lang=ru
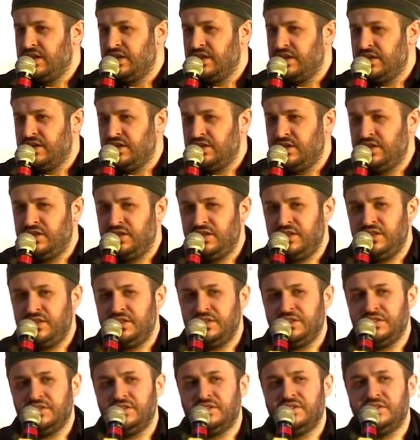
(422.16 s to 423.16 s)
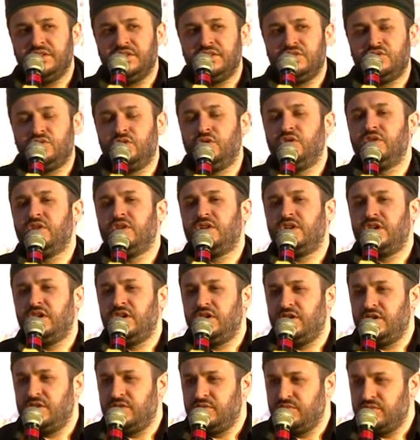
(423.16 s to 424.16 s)
Э, и
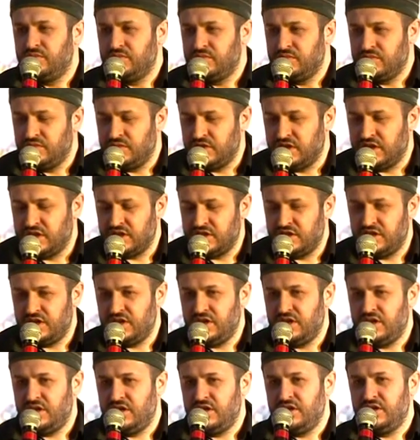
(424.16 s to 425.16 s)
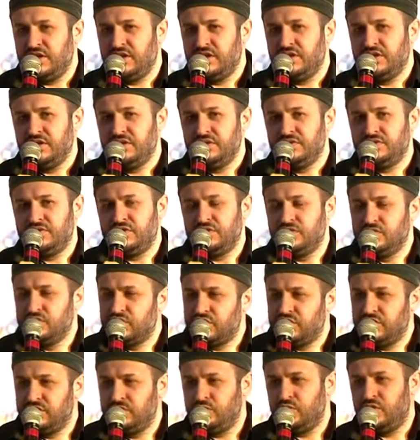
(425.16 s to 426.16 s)
только благодаря
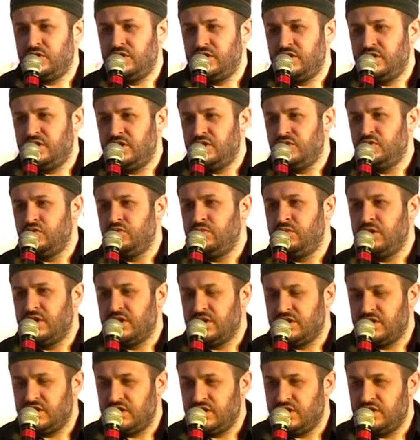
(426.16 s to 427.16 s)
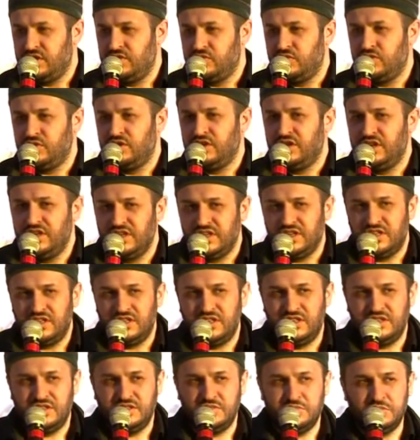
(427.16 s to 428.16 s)
Всевышнему Аллаху, благодаря Его
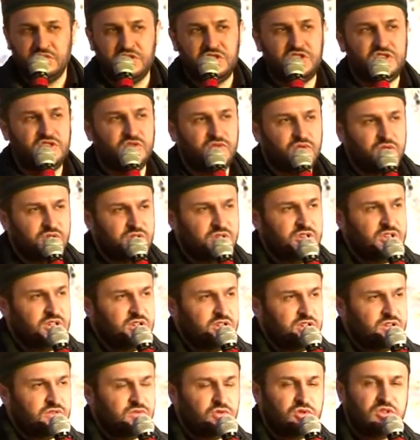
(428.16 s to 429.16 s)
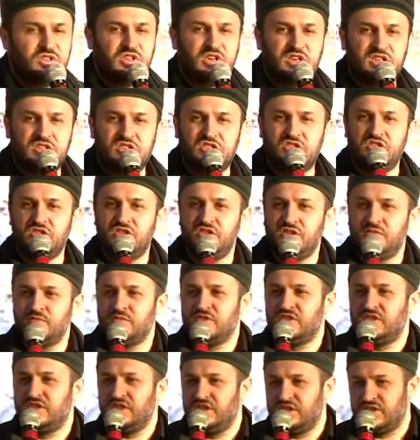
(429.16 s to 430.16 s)
религии мы сегодня вот так
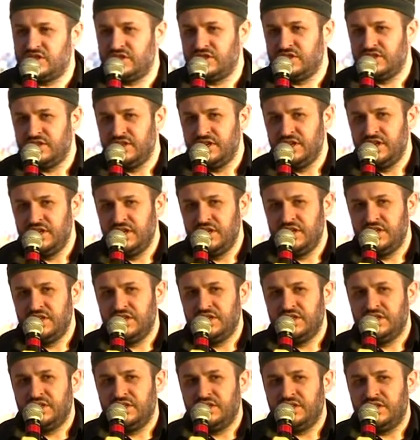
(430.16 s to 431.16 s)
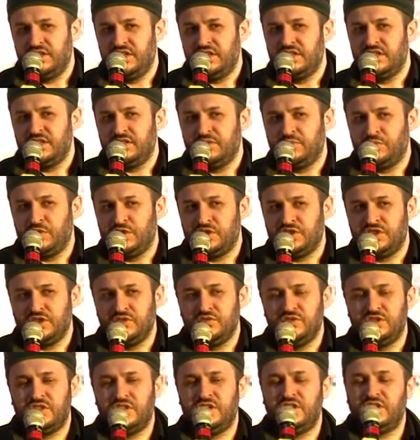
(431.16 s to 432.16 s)
сидим здесь,
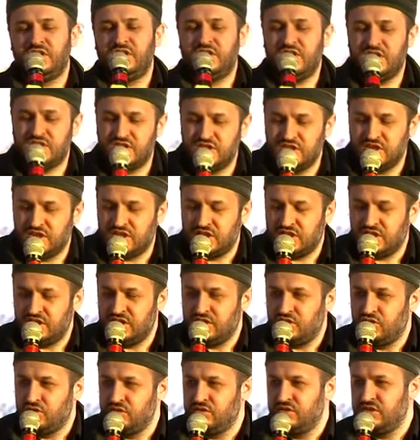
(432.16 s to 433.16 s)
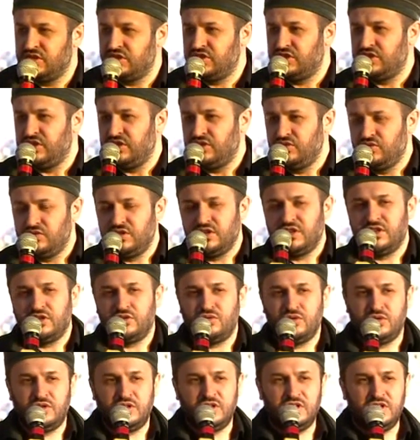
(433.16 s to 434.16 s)
представители разных народностей, люди,
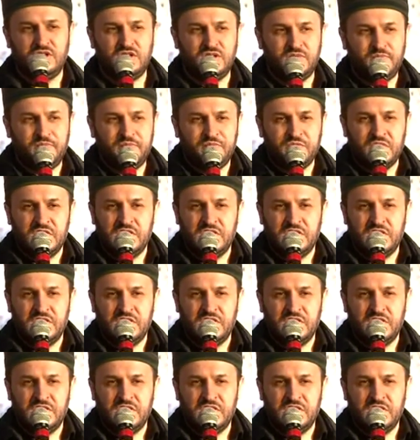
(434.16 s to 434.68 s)
которые